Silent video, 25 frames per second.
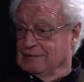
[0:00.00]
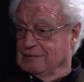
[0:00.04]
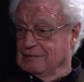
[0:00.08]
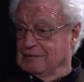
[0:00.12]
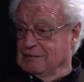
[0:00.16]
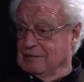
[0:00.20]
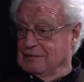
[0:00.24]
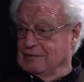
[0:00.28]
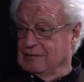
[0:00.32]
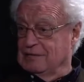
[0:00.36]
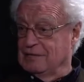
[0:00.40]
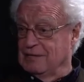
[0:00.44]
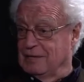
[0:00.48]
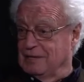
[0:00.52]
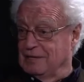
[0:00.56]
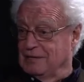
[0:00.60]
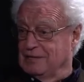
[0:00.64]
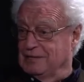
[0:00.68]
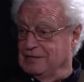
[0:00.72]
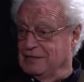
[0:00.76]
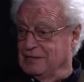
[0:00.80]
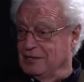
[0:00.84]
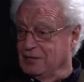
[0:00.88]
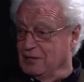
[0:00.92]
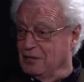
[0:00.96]
Euh,
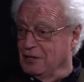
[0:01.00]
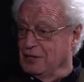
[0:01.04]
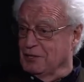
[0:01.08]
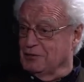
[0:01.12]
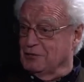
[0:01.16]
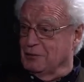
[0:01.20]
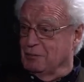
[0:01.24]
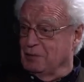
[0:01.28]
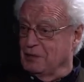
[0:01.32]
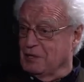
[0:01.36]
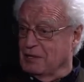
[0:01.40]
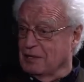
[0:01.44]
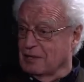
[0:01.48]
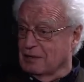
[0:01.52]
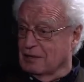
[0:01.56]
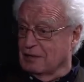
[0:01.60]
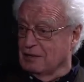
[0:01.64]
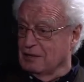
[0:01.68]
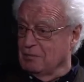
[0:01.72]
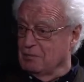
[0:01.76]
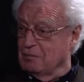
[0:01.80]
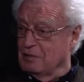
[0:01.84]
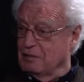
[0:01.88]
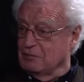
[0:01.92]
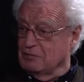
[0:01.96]
si le dollar se pète la
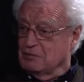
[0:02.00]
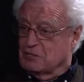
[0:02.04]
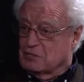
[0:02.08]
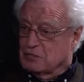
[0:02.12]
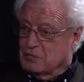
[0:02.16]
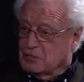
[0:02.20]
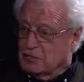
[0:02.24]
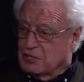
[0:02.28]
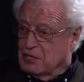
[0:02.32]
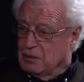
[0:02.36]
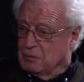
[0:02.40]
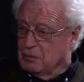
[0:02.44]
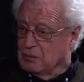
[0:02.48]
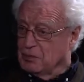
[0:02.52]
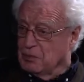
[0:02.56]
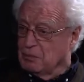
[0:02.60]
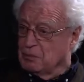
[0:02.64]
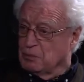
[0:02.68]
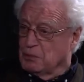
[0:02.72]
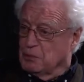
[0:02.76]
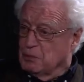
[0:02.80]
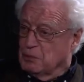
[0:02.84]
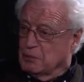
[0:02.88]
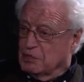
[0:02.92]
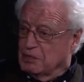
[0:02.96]
gueule, ben, vous achèterez un Boeing
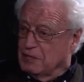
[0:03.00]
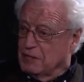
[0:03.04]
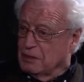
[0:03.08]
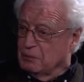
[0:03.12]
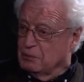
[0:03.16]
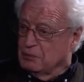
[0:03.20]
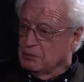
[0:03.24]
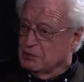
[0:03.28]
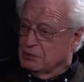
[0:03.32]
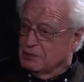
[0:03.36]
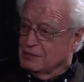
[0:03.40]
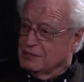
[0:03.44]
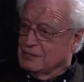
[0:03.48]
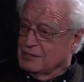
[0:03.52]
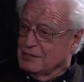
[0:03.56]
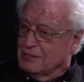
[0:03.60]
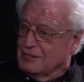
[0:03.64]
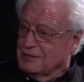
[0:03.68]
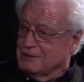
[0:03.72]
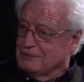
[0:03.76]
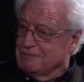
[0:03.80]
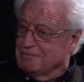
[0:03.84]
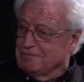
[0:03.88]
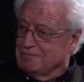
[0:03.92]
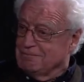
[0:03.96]
plutôt qu'un Airbus.
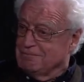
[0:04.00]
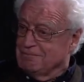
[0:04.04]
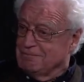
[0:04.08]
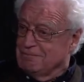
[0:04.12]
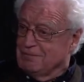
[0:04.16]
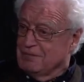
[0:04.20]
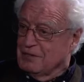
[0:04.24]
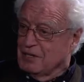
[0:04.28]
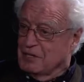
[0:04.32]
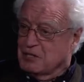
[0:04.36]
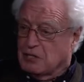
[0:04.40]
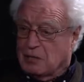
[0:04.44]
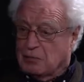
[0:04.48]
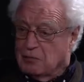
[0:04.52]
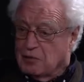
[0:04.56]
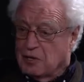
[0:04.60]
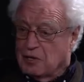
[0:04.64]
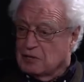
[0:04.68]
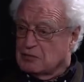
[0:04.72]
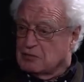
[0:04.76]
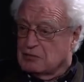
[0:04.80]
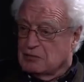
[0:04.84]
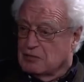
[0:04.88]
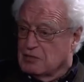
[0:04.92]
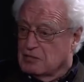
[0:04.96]
et comme
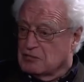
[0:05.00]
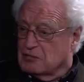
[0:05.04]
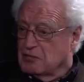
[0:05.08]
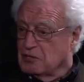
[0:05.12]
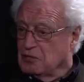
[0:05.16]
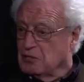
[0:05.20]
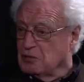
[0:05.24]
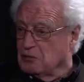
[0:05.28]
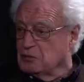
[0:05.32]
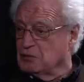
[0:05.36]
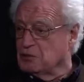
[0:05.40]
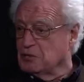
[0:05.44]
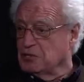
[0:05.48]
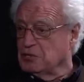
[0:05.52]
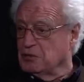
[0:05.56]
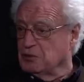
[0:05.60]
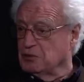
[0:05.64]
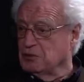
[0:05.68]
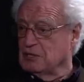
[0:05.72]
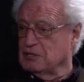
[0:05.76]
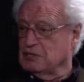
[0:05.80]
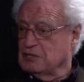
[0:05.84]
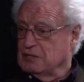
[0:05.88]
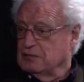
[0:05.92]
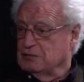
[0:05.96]
la, seule industrie qui
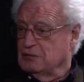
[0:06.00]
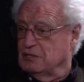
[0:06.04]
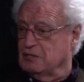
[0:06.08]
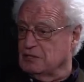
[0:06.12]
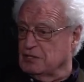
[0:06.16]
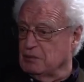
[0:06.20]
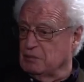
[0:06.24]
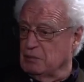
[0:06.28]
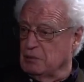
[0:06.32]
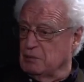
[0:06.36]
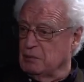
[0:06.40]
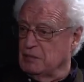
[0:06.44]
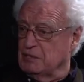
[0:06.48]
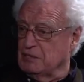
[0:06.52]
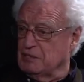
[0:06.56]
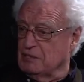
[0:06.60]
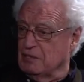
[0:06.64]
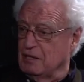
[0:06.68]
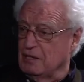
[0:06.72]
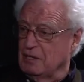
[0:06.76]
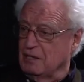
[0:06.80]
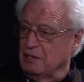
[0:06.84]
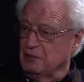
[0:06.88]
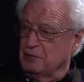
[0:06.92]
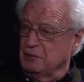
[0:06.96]
nous reste en France à peu près,
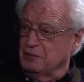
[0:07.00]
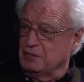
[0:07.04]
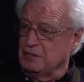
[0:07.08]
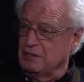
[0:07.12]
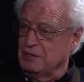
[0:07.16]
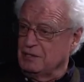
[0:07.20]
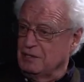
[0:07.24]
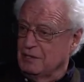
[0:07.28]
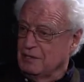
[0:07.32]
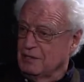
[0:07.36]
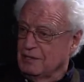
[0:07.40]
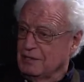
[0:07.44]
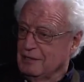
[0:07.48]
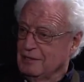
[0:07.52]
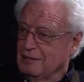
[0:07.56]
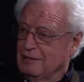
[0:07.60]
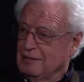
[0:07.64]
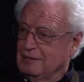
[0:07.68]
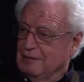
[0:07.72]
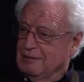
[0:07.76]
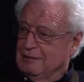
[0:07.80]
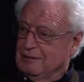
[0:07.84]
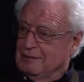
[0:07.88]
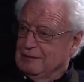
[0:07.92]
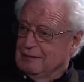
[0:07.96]
c'est l'aéronautique,
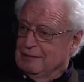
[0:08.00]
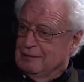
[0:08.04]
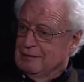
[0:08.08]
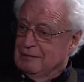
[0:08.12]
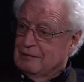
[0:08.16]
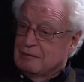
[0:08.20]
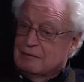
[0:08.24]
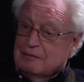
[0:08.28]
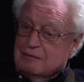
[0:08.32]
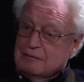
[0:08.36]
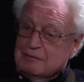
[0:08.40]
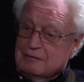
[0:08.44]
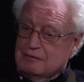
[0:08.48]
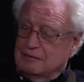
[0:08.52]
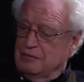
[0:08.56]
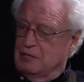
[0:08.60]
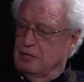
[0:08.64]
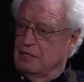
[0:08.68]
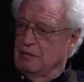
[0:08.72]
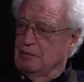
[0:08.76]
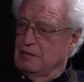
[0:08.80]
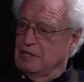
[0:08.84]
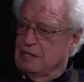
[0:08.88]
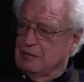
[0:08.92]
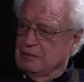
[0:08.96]
on
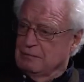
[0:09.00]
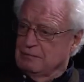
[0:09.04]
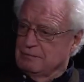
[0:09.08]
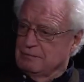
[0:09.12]
ira mal.